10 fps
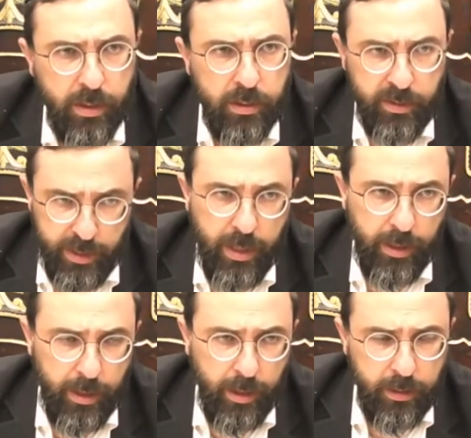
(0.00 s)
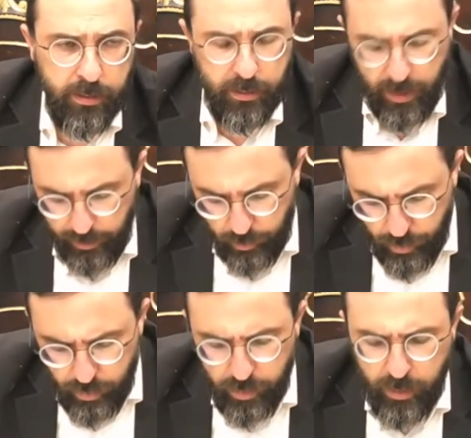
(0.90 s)
Nehara
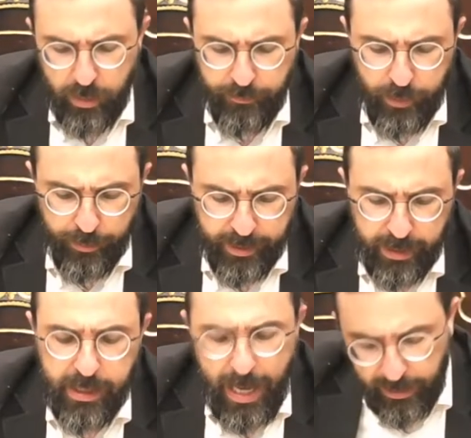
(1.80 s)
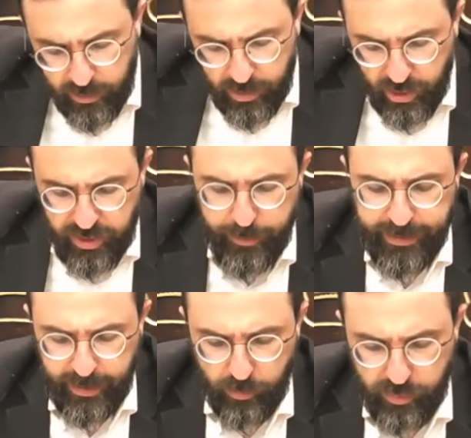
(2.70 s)
inclus, Veyom Echad Ad, Sheti
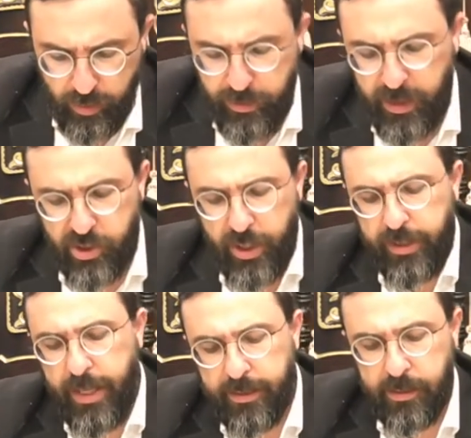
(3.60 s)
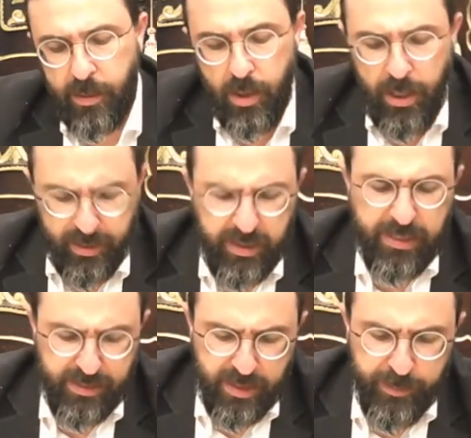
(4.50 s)
12 ans et demi, Yesh la CNAS,
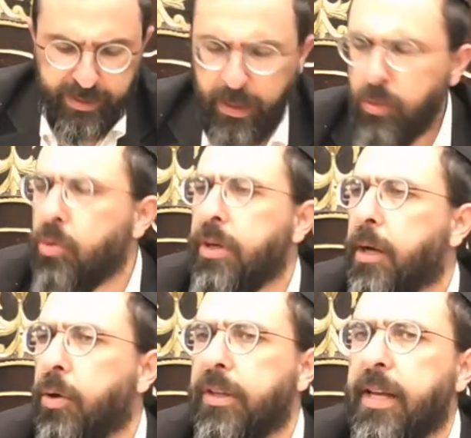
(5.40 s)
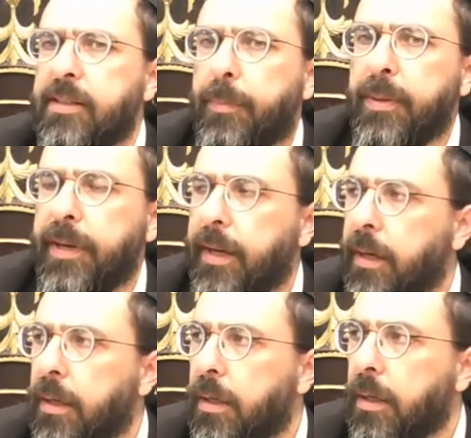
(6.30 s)
CNAS in Mecherlo, quoi, il n'y a que CNAS, il n'y a pas de Mecher.
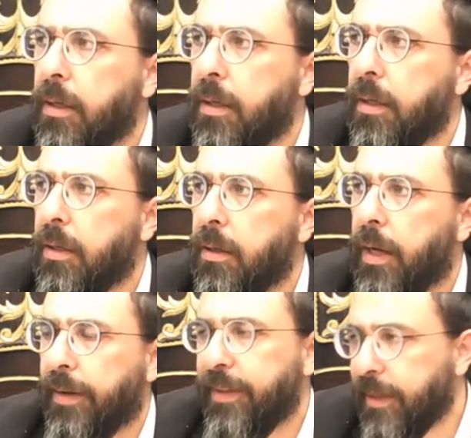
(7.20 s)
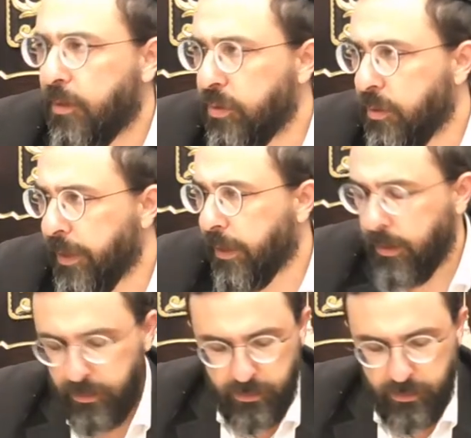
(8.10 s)
Arrivadek, il y a aussi Mecher.